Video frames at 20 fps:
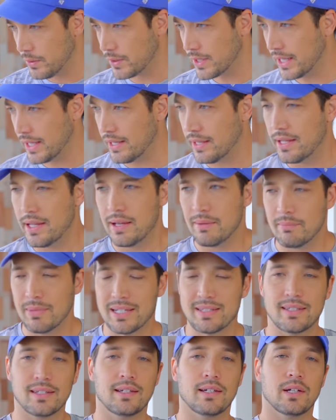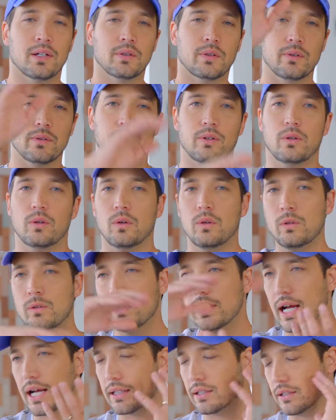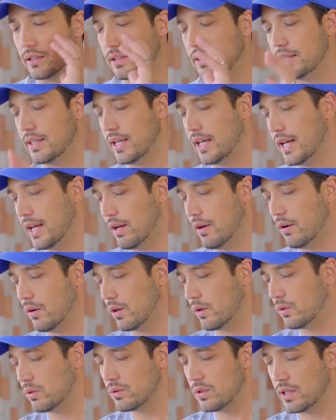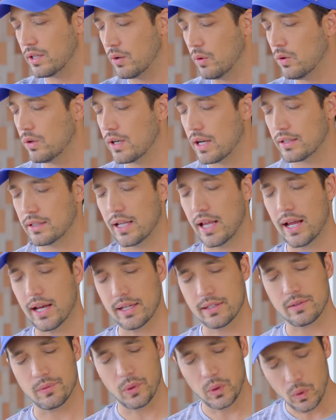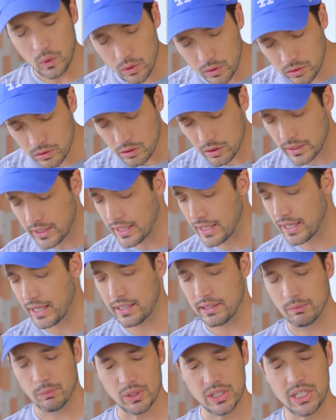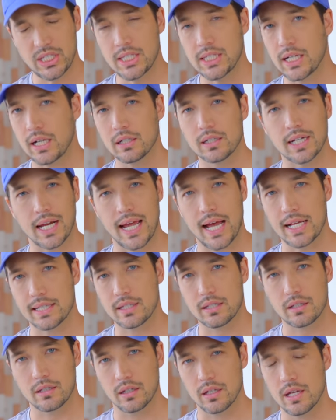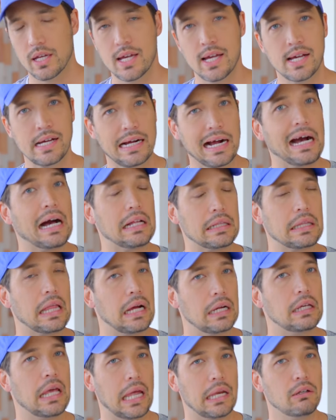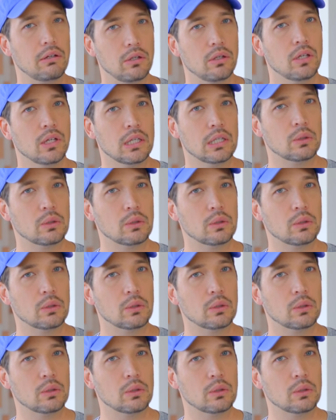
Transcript: OK、まずこの音楽ってね、俺本当にね音楽で話すと本当にねもうにじかんぐらい熱く語れる